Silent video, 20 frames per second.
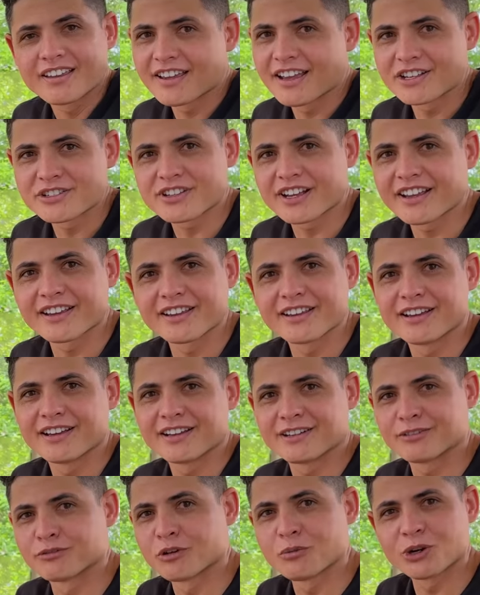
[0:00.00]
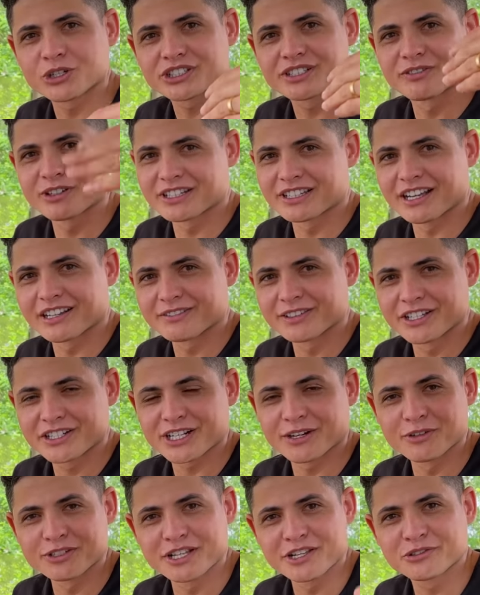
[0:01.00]
E é isso aí. Vou, mostrar, vou deixar
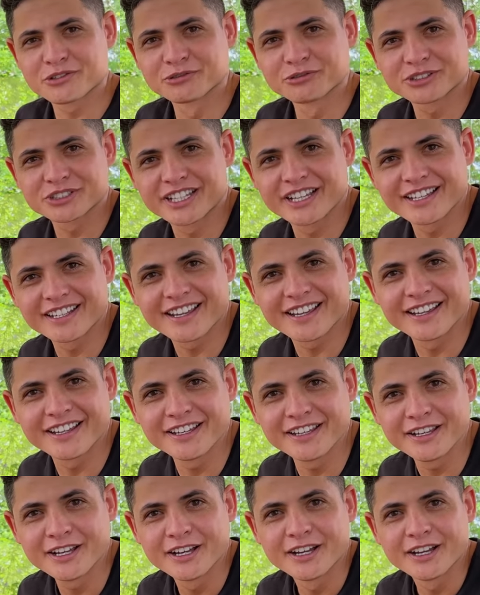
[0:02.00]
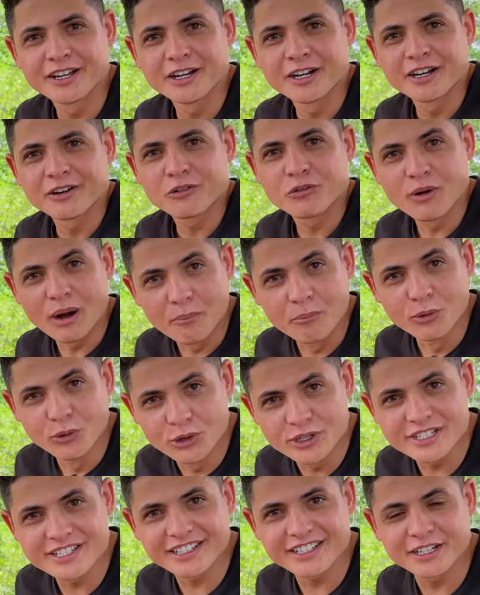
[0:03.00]
vocês com um take aí, com a
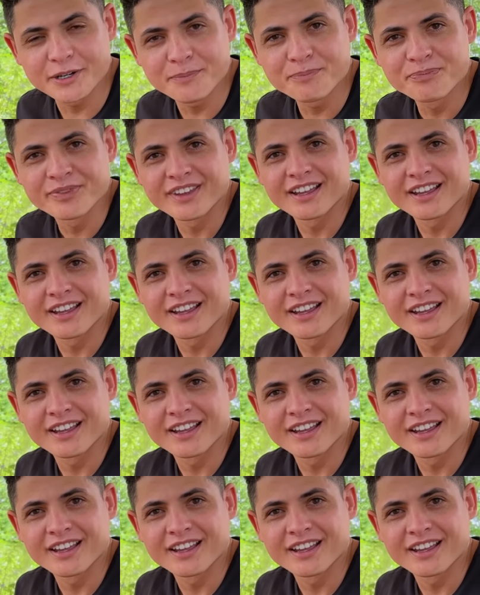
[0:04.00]
música.